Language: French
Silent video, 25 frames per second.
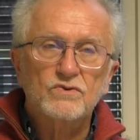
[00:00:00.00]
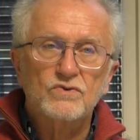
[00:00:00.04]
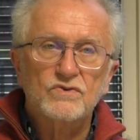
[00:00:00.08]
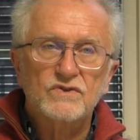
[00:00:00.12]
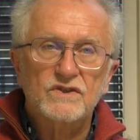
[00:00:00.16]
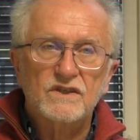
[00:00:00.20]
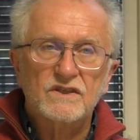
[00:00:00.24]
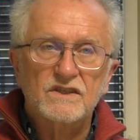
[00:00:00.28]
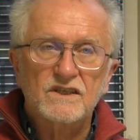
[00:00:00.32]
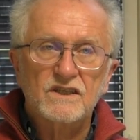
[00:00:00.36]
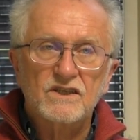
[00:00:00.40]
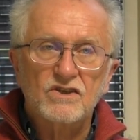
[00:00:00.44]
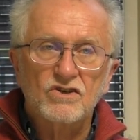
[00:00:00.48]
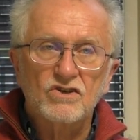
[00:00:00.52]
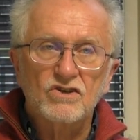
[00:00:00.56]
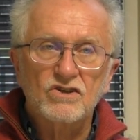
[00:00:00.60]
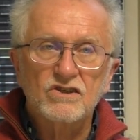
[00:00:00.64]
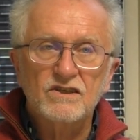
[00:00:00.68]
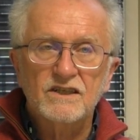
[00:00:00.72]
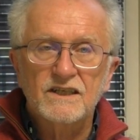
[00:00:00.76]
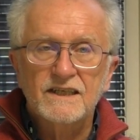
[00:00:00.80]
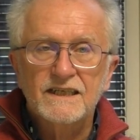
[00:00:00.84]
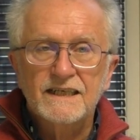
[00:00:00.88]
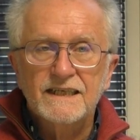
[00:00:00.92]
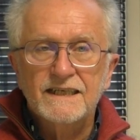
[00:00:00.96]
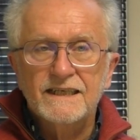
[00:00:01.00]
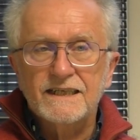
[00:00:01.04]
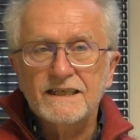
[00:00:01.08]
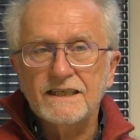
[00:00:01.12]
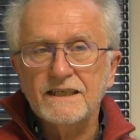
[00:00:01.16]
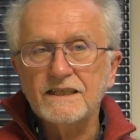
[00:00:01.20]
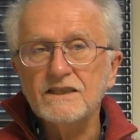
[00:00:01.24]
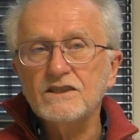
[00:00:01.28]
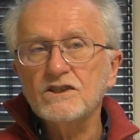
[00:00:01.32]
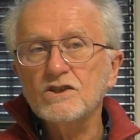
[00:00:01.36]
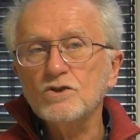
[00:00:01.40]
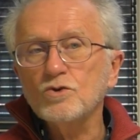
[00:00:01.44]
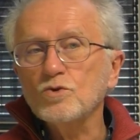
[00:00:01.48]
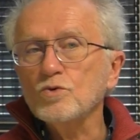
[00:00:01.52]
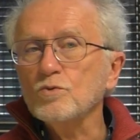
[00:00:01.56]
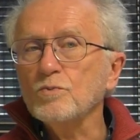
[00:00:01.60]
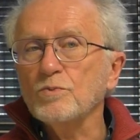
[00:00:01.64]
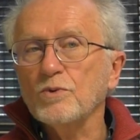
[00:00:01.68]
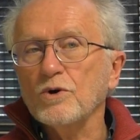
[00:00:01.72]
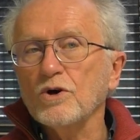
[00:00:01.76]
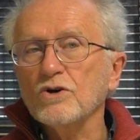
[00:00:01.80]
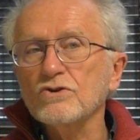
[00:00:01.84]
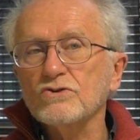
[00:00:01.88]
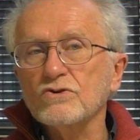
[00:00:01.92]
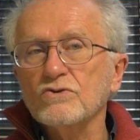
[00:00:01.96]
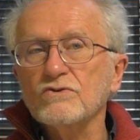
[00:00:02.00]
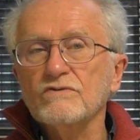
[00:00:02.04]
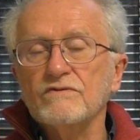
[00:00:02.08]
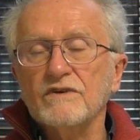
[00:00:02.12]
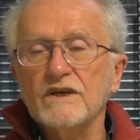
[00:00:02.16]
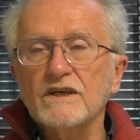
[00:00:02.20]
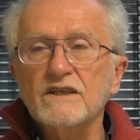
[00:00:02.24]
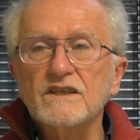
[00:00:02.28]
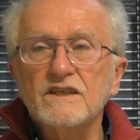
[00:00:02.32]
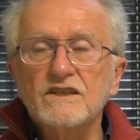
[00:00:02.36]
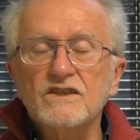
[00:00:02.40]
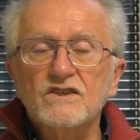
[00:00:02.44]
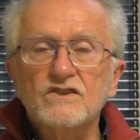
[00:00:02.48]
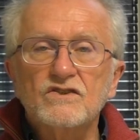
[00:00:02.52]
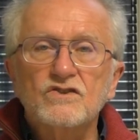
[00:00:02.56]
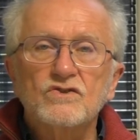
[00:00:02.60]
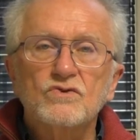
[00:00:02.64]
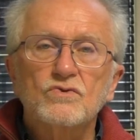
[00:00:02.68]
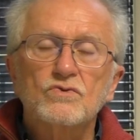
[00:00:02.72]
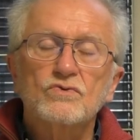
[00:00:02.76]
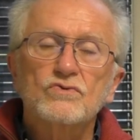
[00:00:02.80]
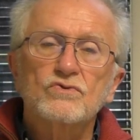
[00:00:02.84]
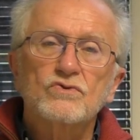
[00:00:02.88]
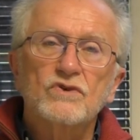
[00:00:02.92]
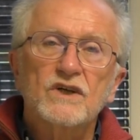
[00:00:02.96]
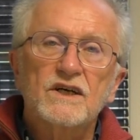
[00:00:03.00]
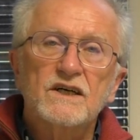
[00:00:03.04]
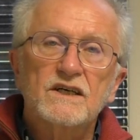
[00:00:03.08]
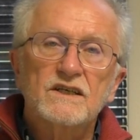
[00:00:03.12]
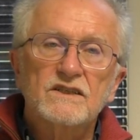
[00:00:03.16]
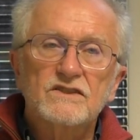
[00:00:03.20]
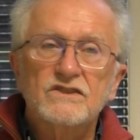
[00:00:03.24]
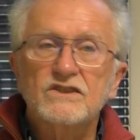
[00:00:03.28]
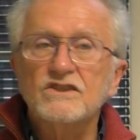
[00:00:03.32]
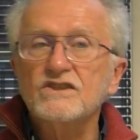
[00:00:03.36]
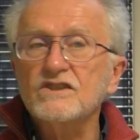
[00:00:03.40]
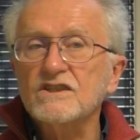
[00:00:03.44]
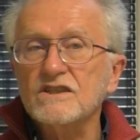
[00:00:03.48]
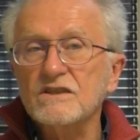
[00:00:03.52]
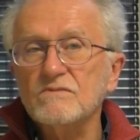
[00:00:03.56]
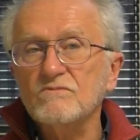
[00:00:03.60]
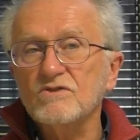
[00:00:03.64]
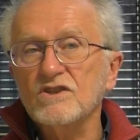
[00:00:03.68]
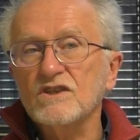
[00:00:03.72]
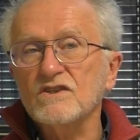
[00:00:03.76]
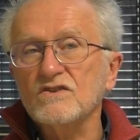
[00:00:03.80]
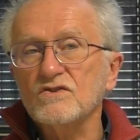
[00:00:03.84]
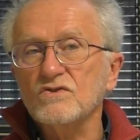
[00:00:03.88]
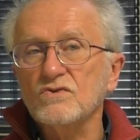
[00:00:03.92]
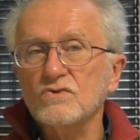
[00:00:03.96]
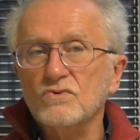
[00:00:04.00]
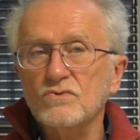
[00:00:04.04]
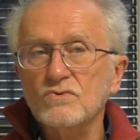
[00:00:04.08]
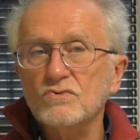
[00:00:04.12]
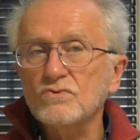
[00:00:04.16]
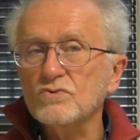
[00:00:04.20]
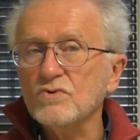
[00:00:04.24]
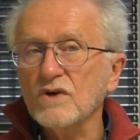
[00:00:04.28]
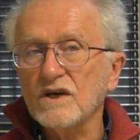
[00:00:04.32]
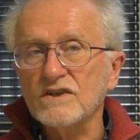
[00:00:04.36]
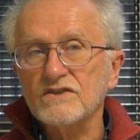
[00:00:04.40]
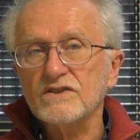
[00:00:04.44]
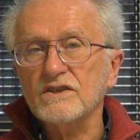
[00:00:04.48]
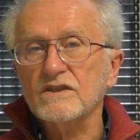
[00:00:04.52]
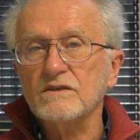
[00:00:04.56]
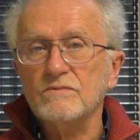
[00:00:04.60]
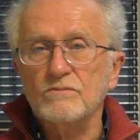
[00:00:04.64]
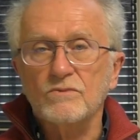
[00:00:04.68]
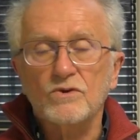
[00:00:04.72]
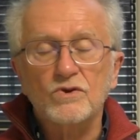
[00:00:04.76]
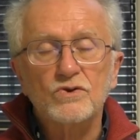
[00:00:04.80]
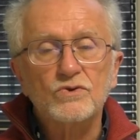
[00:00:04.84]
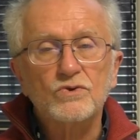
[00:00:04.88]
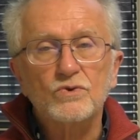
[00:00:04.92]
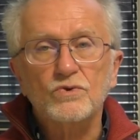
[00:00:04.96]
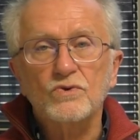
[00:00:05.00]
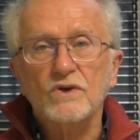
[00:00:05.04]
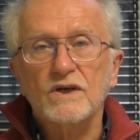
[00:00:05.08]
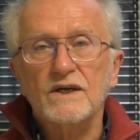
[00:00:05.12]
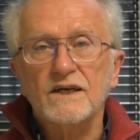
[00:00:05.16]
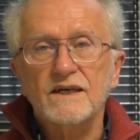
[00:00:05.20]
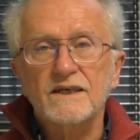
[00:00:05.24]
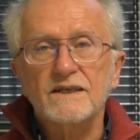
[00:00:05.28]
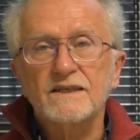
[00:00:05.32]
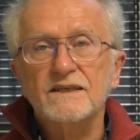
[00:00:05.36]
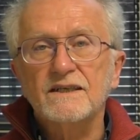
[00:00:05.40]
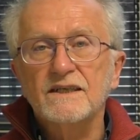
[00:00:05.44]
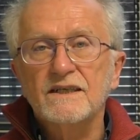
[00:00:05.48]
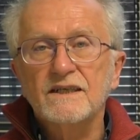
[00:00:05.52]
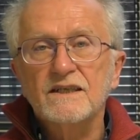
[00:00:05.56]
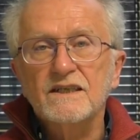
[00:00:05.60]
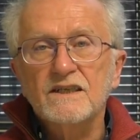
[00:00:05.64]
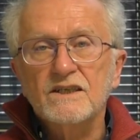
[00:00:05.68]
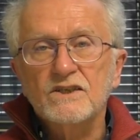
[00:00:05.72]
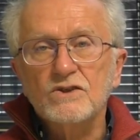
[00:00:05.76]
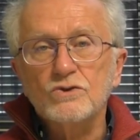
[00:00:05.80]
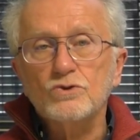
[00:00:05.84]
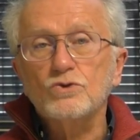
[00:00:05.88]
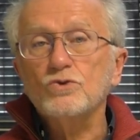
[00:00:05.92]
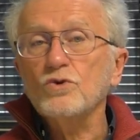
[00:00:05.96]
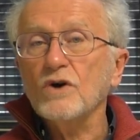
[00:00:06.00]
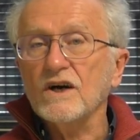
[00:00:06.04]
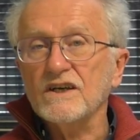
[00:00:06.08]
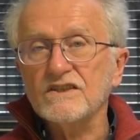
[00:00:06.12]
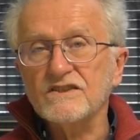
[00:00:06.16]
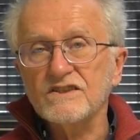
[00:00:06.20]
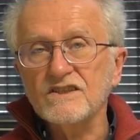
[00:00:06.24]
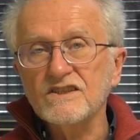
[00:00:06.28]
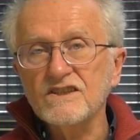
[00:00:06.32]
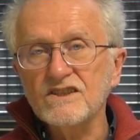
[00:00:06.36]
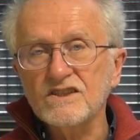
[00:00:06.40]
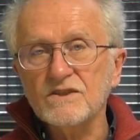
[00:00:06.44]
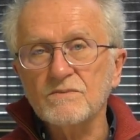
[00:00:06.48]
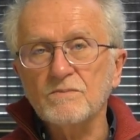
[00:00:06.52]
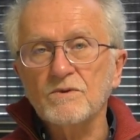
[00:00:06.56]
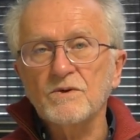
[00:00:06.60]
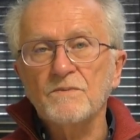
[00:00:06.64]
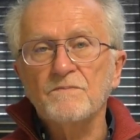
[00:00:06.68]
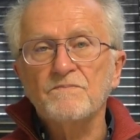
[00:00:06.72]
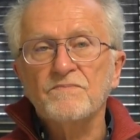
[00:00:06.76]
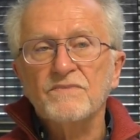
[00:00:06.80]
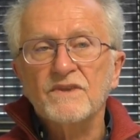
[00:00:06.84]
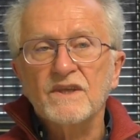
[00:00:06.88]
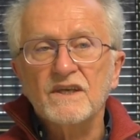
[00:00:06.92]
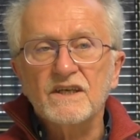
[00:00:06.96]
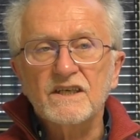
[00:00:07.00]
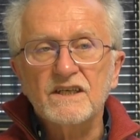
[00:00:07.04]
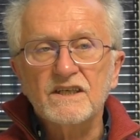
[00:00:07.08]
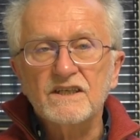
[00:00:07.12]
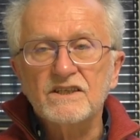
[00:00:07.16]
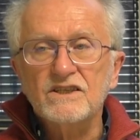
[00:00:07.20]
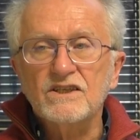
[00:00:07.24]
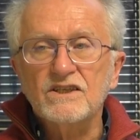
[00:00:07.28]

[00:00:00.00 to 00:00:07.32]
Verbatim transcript: cette école, et qui nous porte vers les questions de la discrimination, du harcèlement, de la, du racisme, et